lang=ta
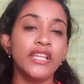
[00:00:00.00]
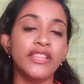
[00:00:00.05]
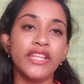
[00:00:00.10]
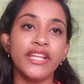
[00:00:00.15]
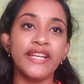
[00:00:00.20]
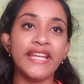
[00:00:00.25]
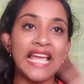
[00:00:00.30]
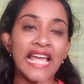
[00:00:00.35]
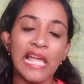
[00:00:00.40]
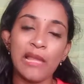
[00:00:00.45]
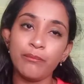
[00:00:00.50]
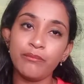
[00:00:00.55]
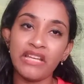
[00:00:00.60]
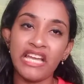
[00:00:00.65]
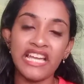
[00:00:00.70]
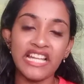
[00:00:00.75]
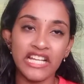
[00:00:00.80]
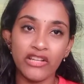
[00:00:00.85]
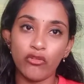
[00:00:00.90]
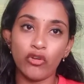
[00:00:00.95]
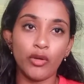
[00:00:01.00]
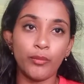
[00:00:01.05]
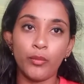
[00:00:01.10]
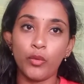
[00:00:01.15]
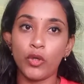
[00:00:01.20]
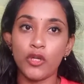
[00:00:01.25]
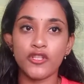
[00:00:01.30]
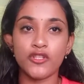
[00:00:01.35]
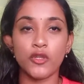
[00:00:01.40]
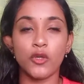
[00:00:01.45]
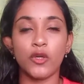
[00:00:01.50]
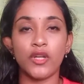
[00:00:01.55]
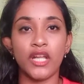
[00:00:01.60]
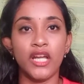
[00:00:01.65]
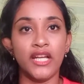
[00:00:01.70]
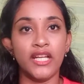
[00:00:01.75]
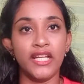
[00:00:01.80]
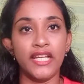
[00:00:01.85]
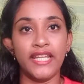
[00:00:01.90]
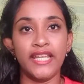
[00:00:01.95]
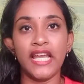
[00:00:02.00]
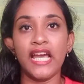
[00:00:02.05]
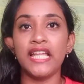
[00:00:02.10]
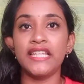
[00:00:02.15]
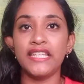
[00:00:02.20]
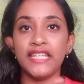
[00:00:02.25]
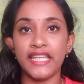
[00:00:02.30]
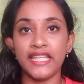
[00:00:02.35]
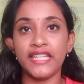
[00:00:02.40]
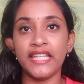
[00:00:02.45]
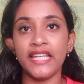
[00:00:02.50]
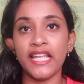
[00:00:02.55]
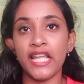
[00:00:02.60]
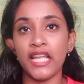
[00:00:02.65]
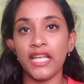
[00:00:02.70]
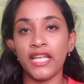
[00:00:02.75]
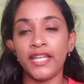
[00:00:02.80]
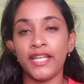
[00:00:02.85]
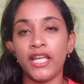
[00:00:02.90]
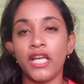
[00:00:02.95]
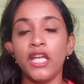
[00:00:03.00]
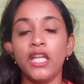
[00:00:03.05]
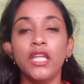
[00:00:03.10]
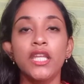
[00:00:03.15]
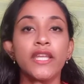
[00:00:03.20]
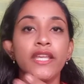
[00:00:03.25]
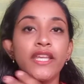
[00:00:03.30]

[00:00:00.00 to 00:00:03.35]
இந்த டேம் ஹேரில் இவங்க போட சொல்கிறாங்க இல்லையா அது எதனாலனா